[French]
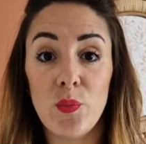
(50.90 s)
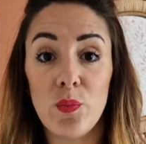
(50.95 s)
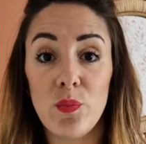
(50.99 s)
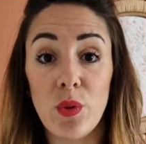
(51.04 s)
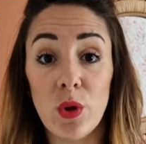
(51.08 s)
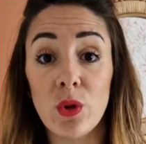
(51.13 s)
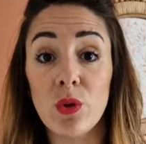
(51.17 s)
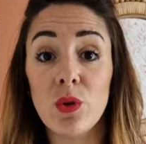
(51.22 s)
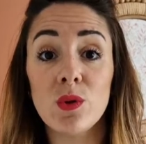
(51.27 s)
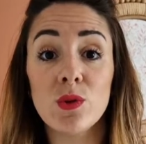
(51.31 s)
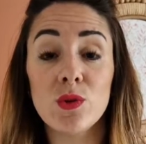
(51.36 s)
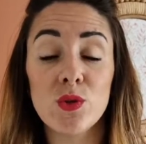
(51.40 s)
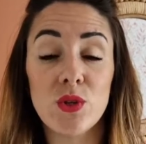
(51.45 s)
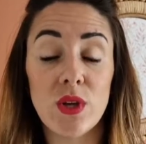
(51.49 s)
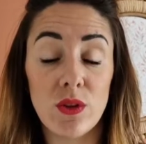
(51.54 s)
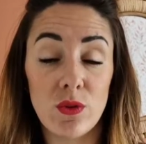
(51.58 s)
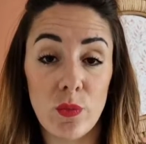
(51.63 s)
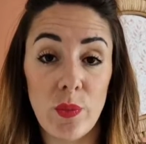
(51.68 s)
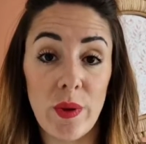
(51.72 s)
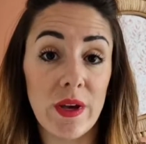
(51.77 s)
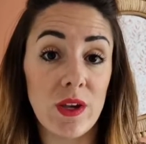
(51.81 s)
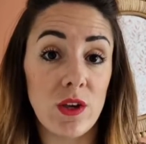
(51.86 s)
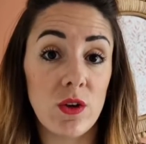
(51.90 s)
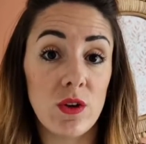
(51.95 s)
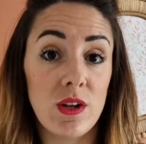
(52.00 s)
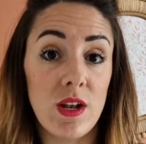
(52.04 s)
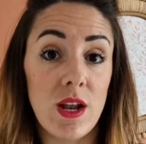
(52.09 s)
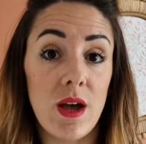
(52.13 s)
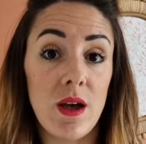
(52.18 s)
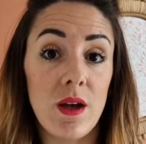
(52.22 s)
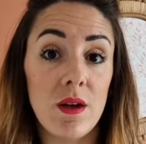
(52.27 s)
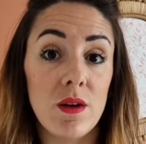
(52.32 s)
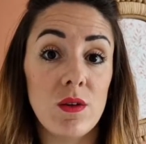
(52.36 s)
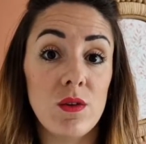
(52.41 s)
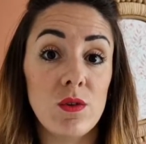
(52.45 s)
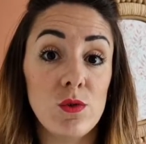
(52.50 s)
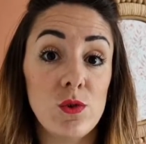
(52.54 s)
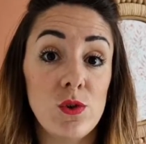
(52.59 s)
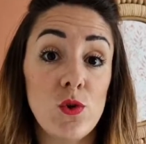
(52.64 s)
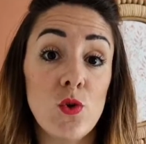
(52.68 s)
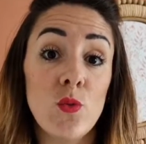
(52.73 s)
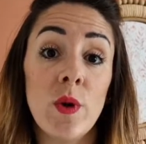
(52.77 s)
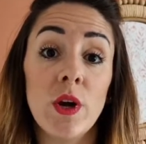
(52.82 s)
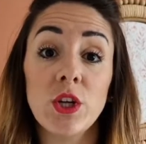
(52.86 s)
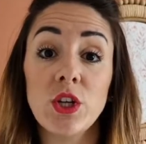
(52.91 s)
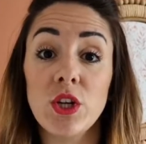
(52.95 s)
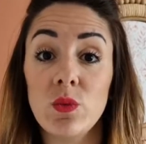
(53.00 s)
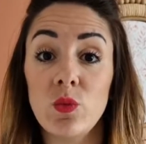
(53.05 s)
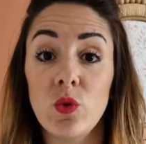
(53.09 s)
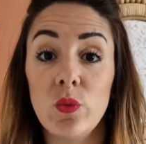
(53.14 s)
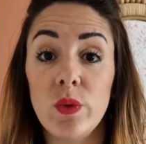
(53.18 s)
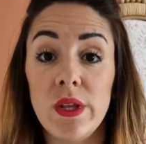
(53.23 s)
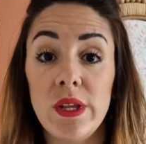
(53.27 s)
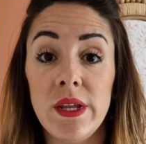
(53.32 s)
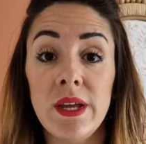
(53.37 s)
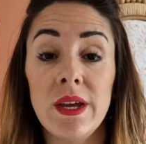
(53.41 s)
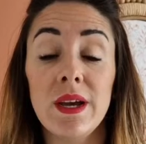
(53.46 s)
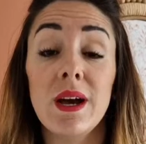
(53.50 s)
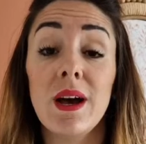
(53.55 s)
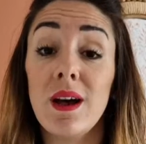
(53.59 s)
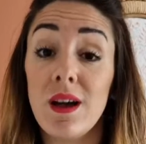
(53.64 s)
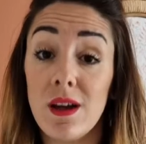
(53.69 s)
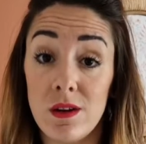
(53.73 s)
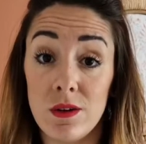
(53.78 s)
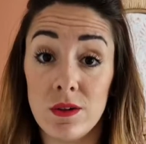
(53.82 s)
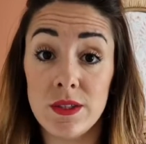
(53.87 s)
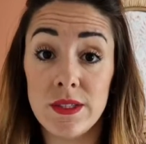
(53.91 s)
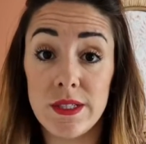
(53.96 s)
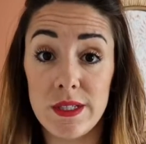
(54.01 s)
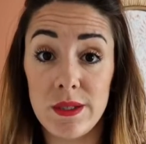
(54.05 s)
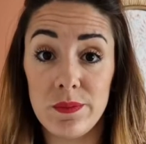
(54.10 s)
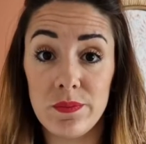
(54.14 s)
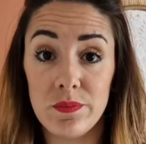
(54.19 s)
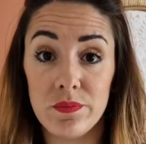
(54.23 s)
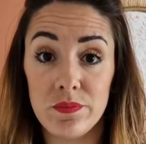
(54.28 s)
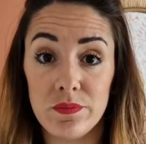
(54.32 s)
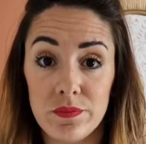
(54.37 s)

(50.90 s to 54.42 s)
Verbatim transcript: pendant cette période-là, le marché immobilier ralentit.